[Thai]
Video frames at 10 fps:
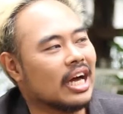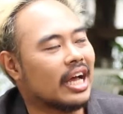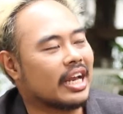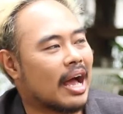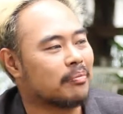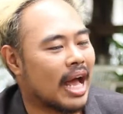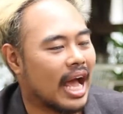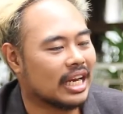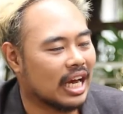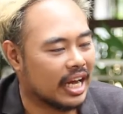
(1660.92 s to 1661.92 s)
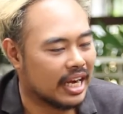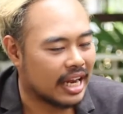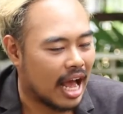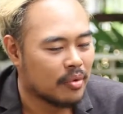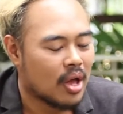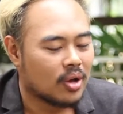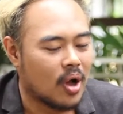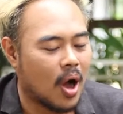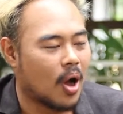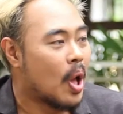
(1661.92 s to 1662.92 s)
เลยครับ ได้เลยนะครับ
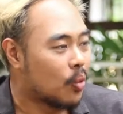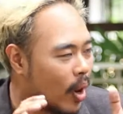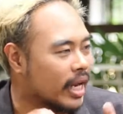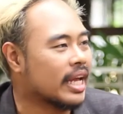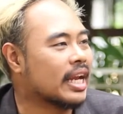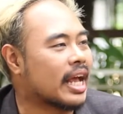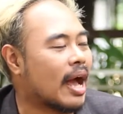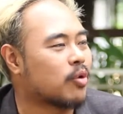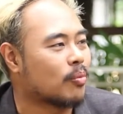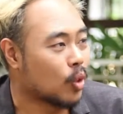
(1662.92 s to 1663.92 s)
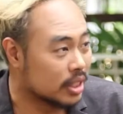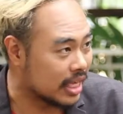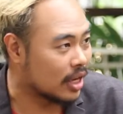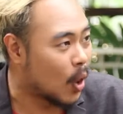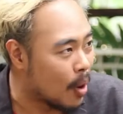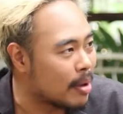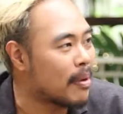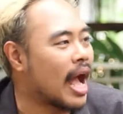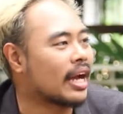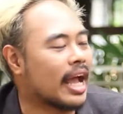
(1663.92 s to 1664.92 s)
ก็วันนี้นะครับขอบคุณเจนโล่
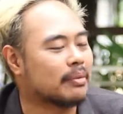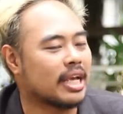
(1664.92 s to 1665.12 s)
มาก ๆ นะครับ